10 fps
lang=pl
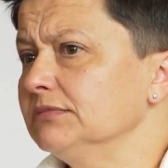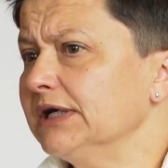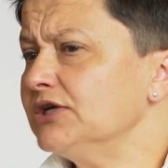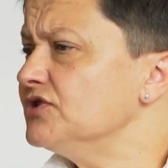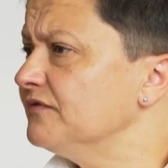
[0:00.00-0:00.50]

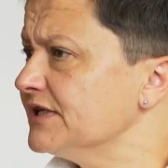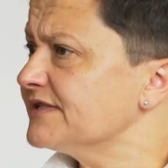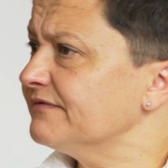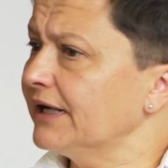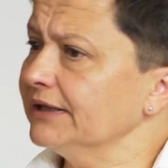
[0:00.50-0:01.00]
jakichś
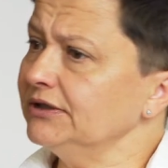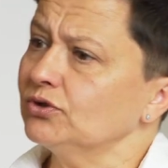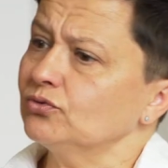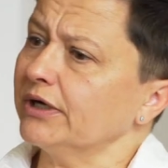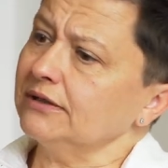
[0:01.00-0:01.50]
wyzwań,
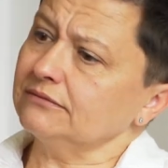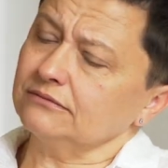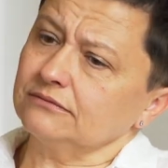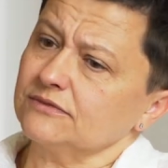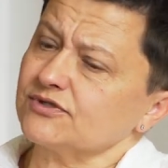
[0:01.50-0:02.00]
które
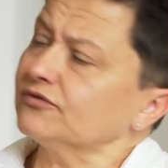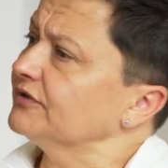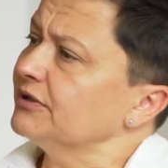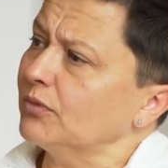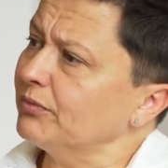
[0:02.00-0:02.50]
są w
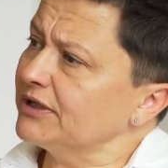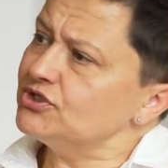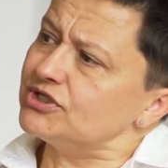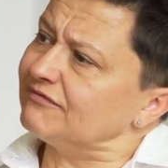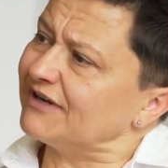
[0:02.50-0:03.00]
tym
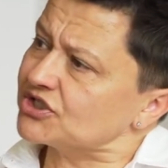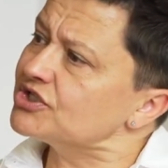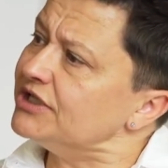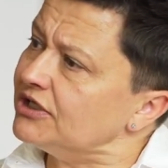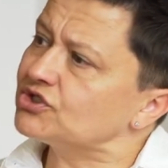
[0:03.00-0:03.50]
momencie
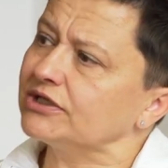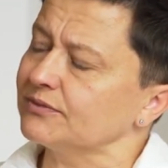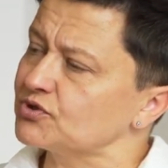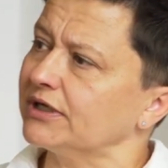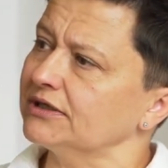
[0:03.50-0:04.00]
ważniejsze
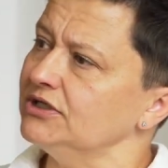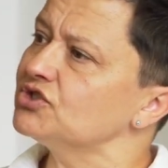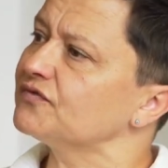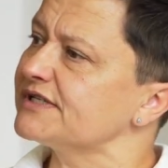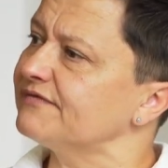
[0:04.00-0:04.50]
na przykład
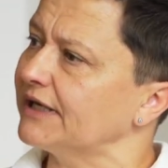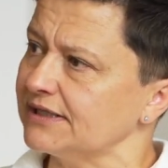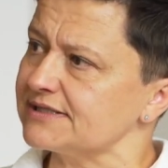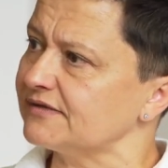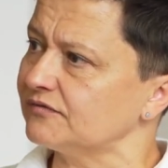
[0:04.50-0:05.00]
niż
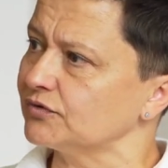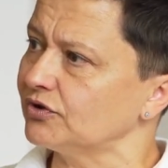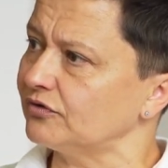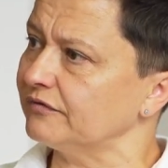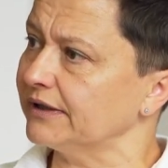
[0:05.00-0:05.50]
wyzwania
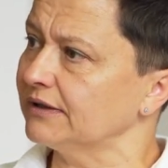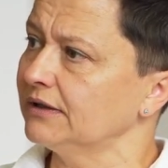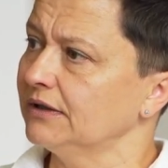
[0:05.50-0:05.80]
zawodowe.